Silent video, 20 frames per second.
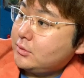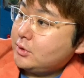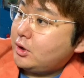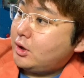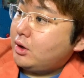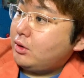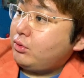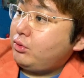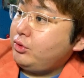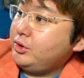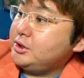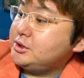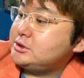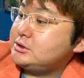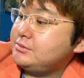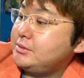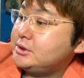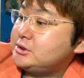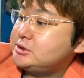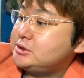かっこいい
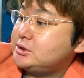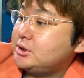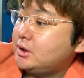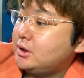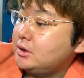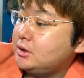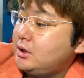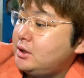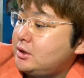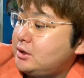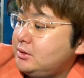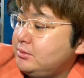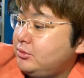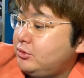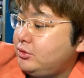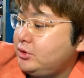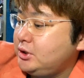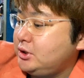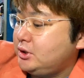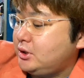し、めっちゃ。出来
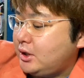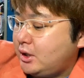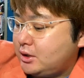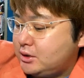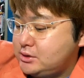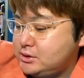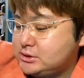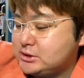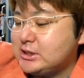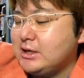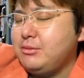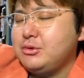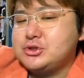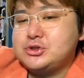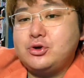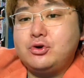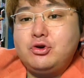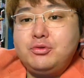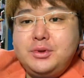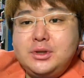もいいね。しかも、
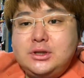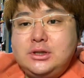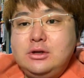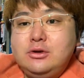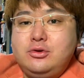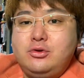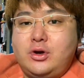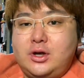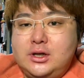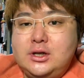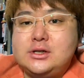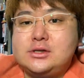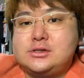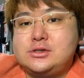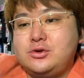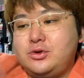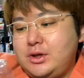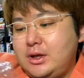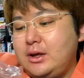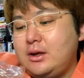ソフビっていうのがいいですよね。